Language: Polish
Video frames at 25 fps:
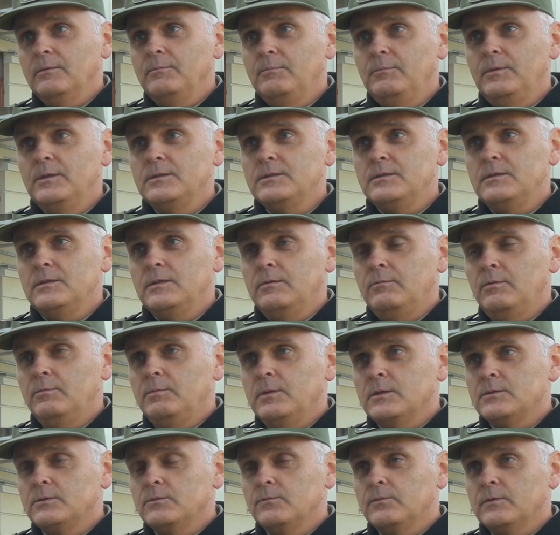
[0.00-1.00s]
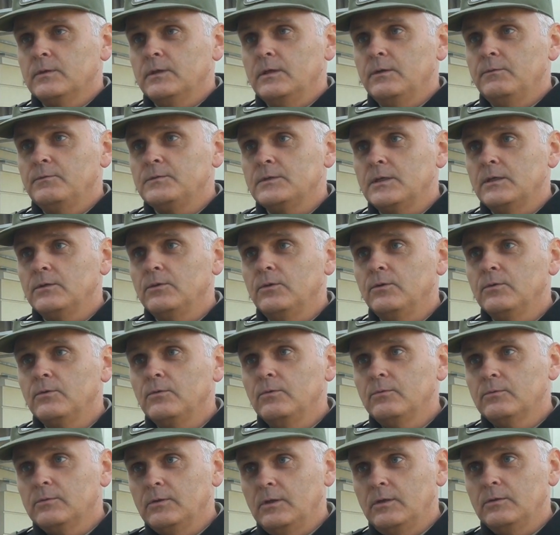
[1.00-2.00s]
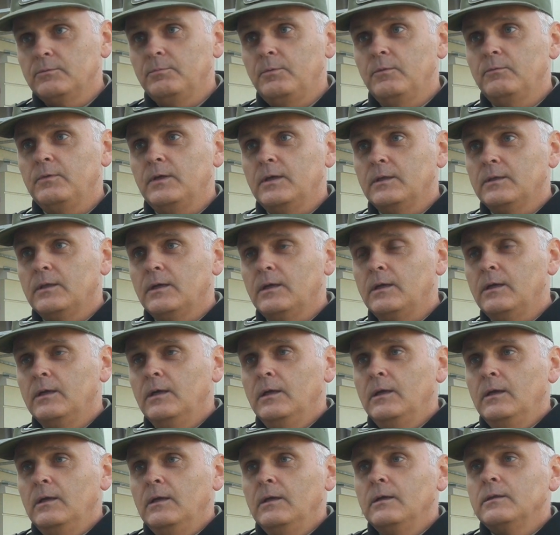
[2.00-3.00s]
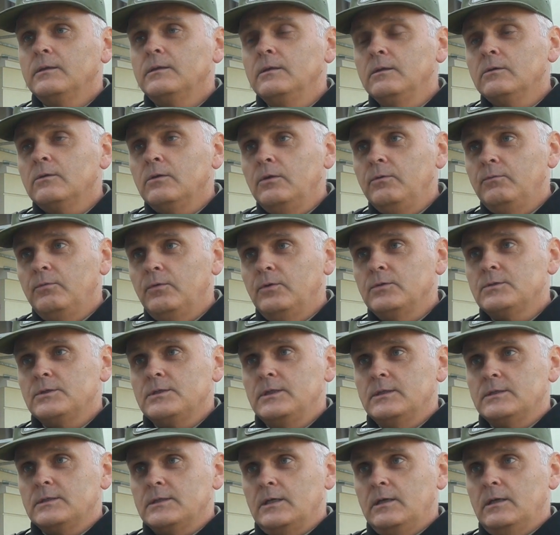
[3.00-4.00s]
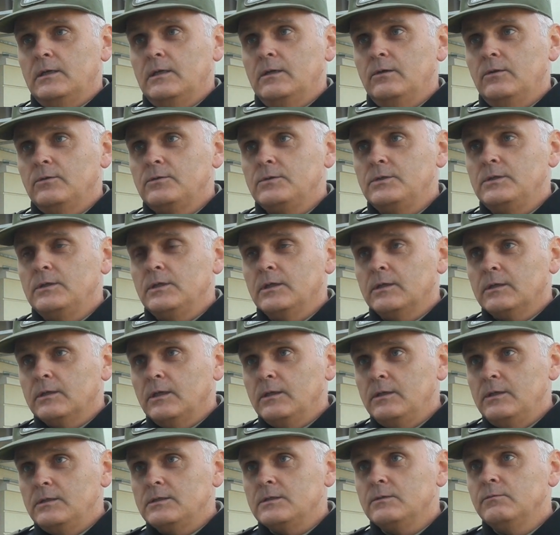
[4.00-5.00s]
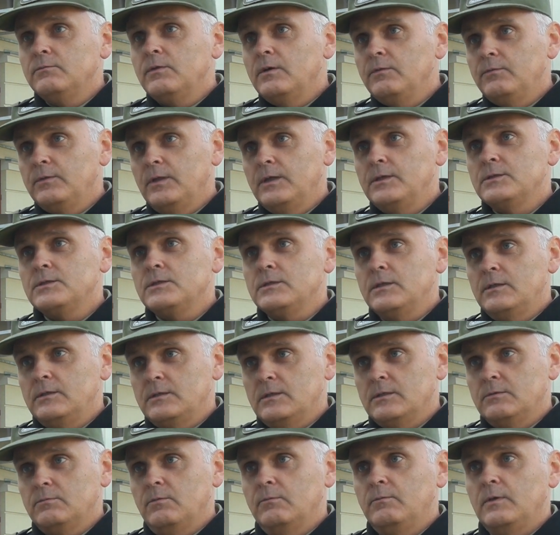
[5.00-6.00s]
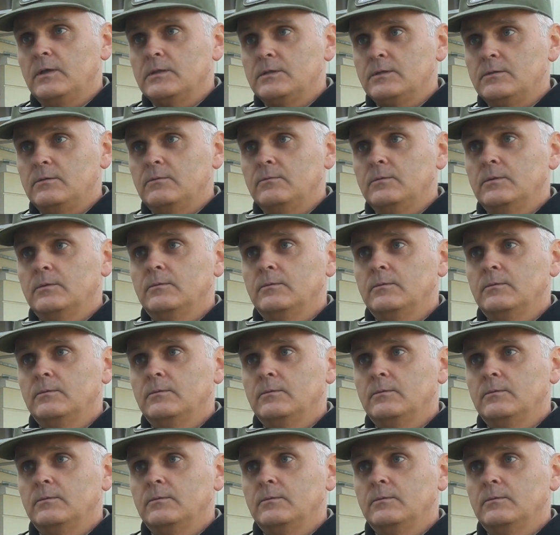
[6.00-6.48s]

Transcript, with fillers: między innymi placówkę w Sanoku, która odpowiada tylko i wyłącznie za odcinek granicy wewnętrznej ze Słowacją.